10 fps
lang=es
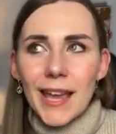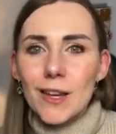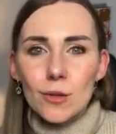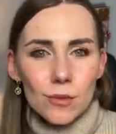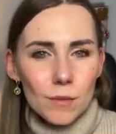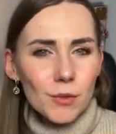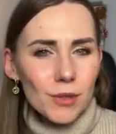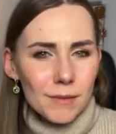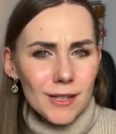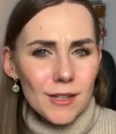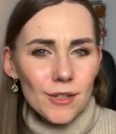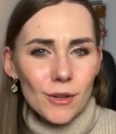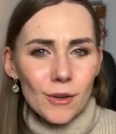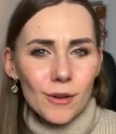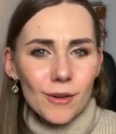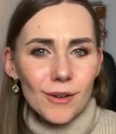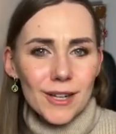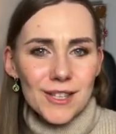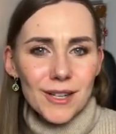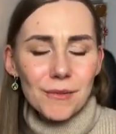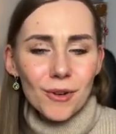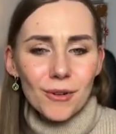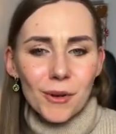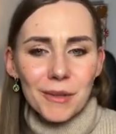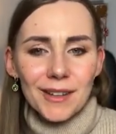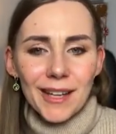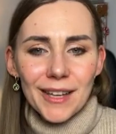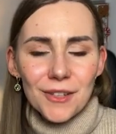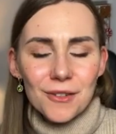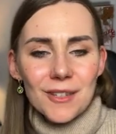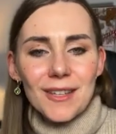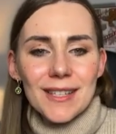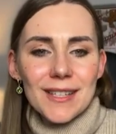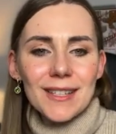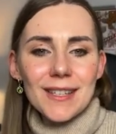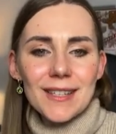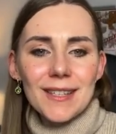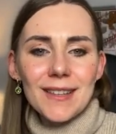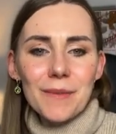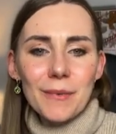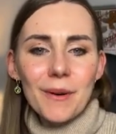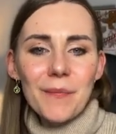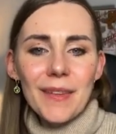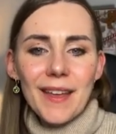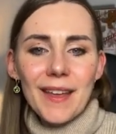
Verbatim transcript: Incluso muchas veces yo recibo comentarios así de ese tipo,